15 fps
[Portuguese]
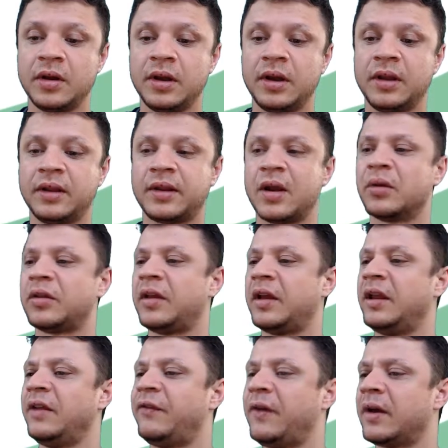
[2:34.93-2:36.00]
Então,
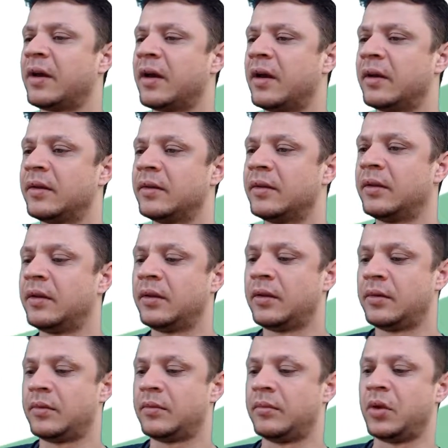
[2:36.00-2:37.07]
significa,
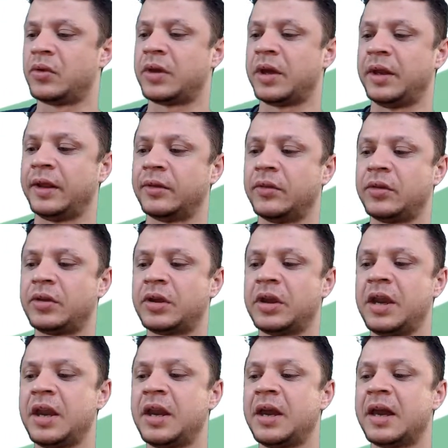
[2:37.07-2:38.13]
meus queridos,
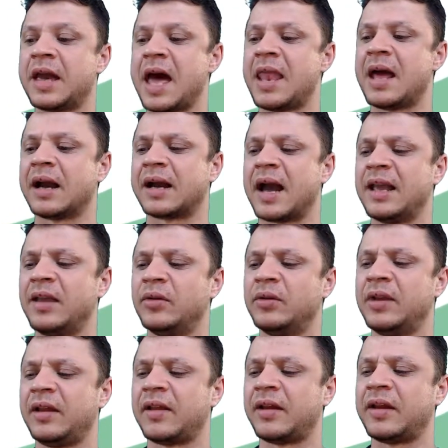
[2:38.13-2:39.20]
que cada carrinho
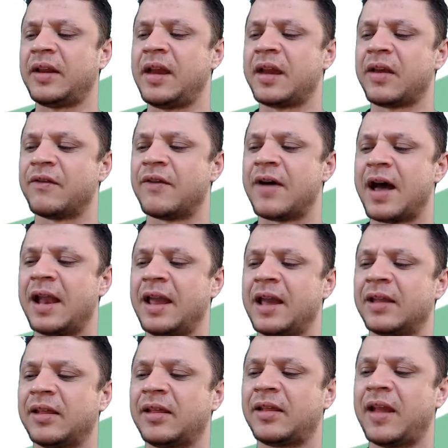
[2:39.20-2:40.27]
desse aqui equivale
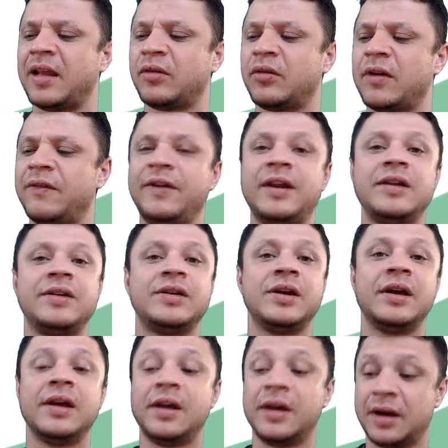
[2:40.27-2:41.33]
a
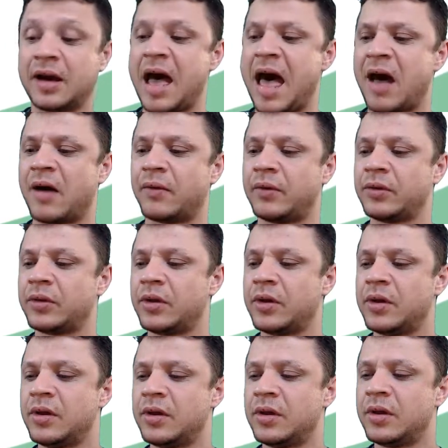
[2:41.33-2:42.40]
120 carros.
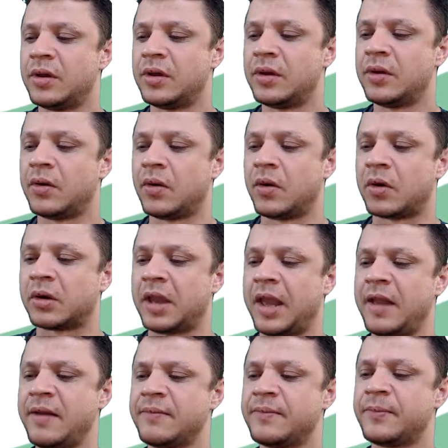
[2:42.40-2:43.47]

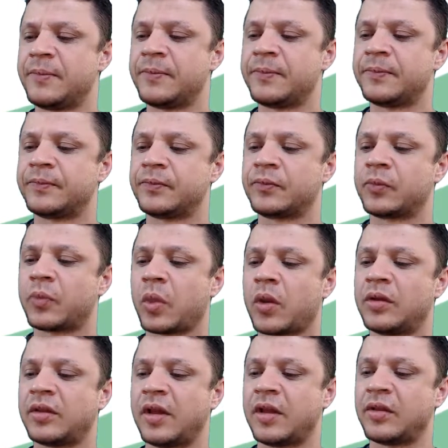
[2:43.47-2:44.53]
Ok?
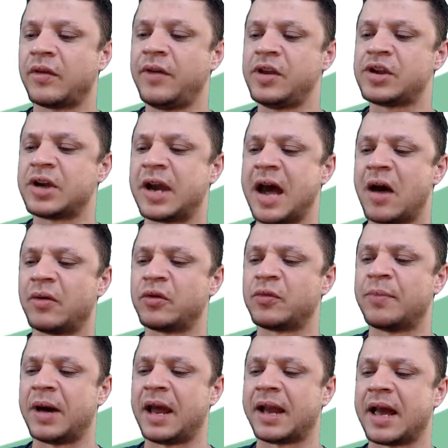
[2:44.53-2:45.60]
120 carros
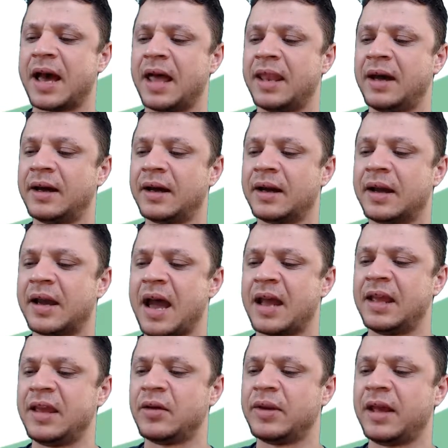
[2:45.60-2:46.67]
para cada
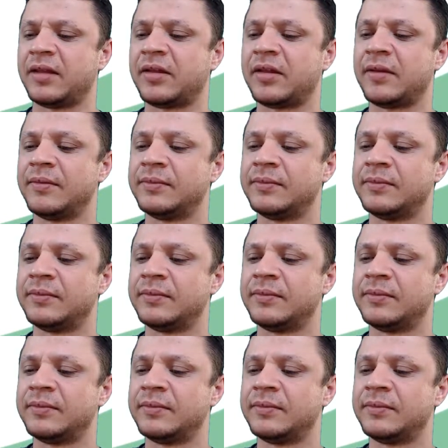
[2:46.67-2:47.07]
carrinho desse.